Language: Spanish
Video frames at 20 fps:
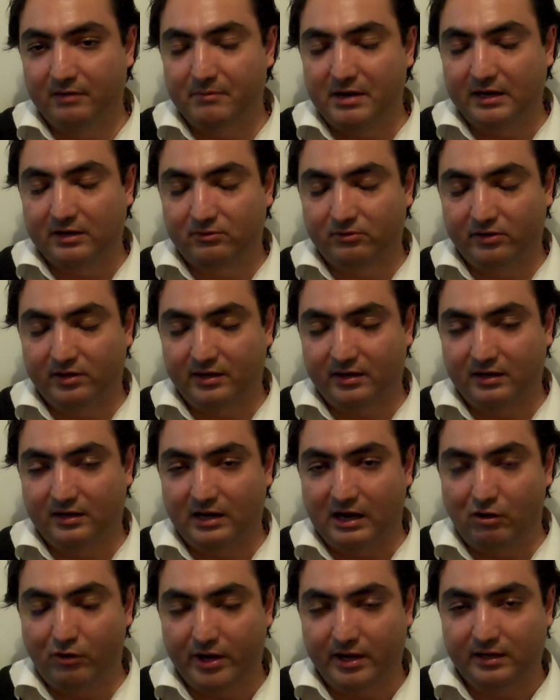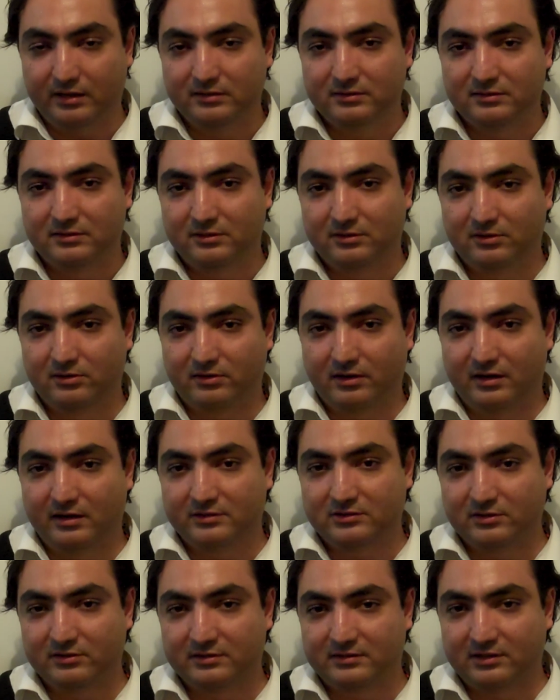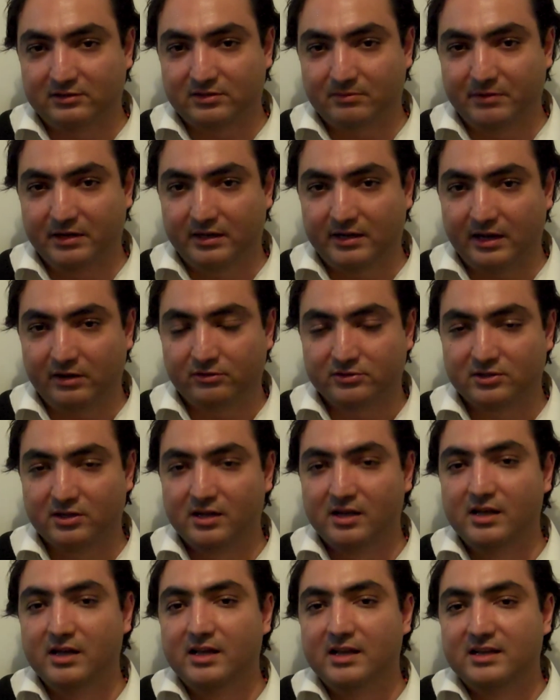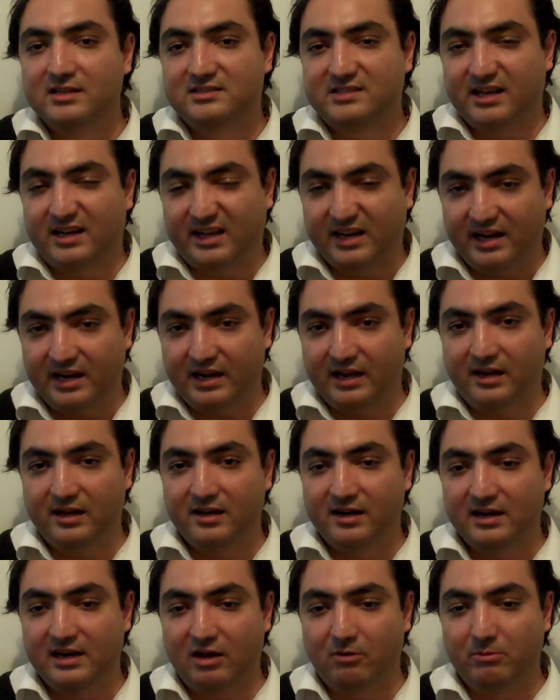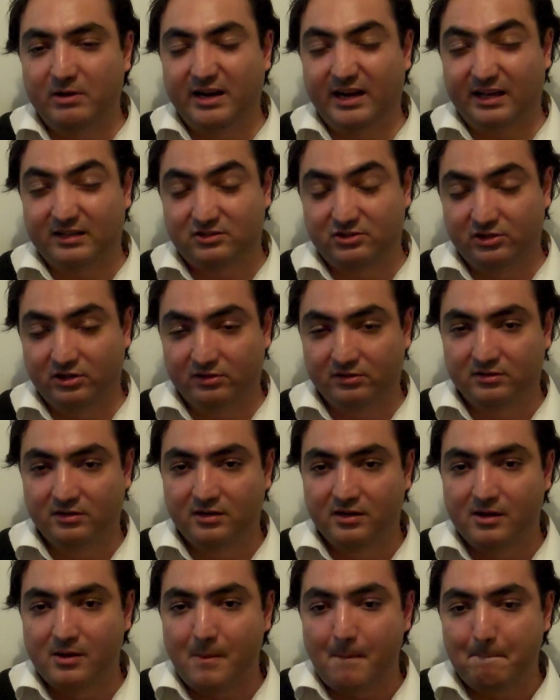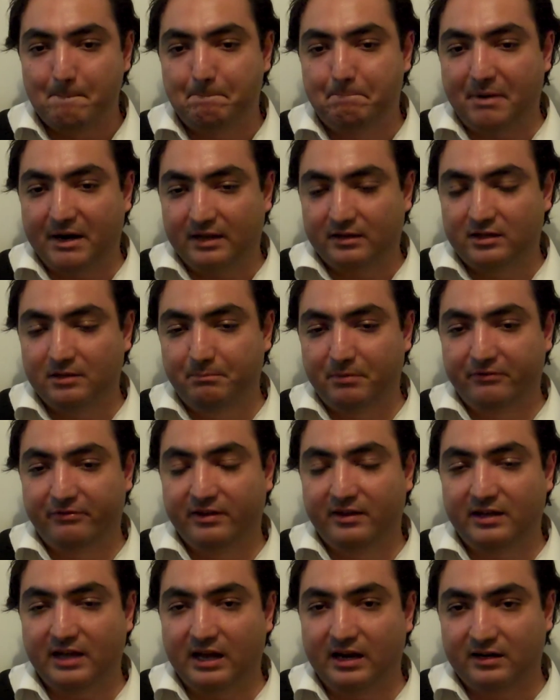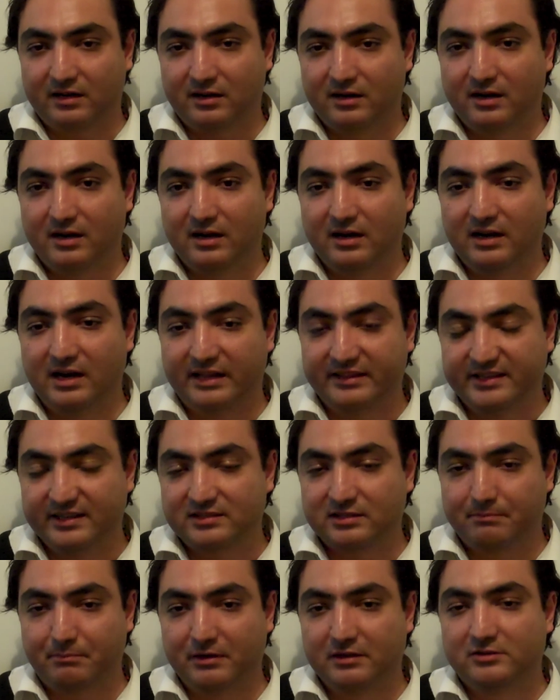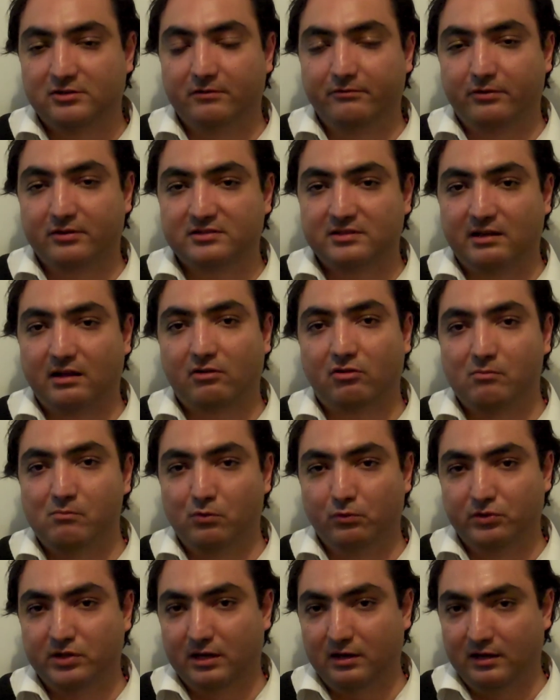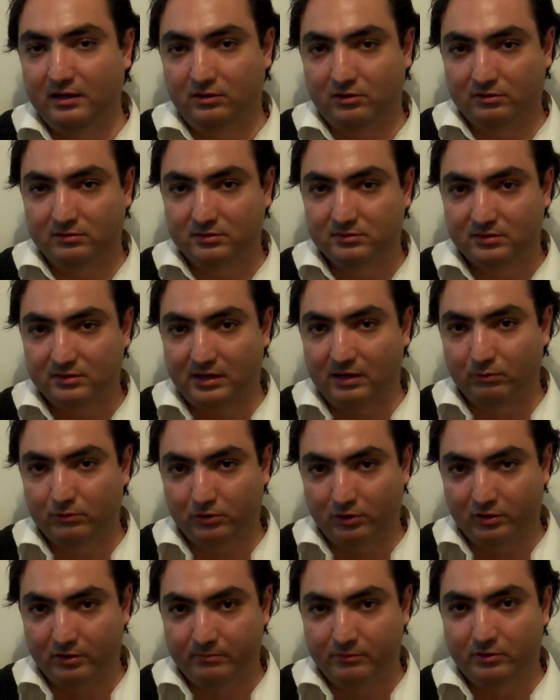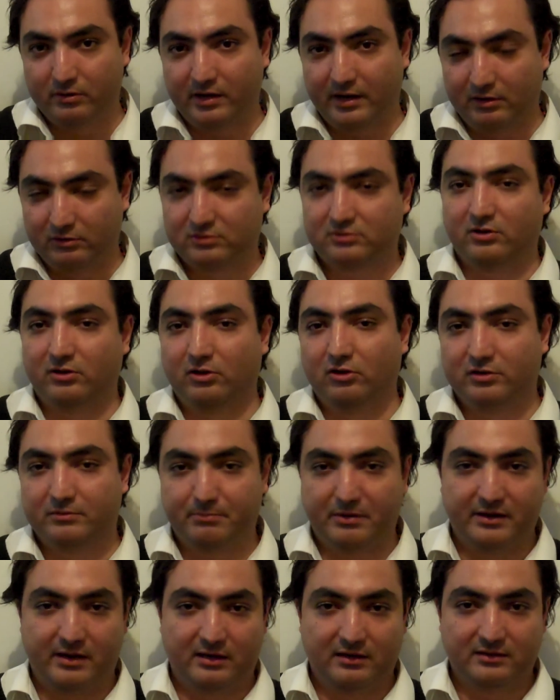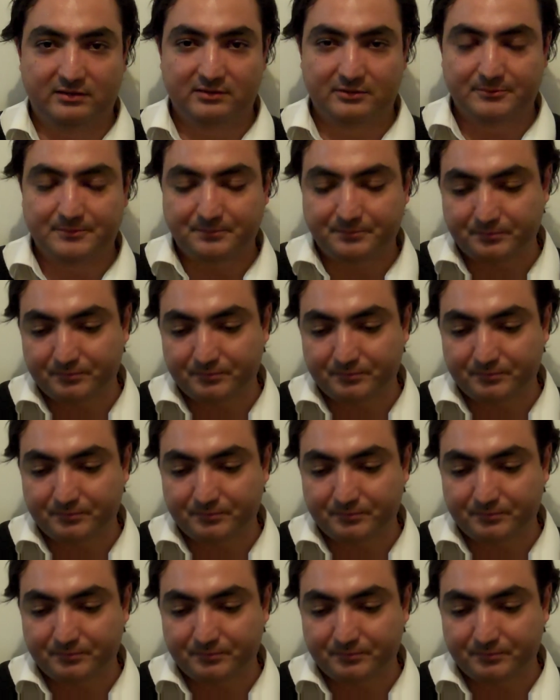el marco de la OEA, Organización de Estados Americanos, se crea la obligación para tipificar la desaparición forzada como un delito autónomo en los códigos penales.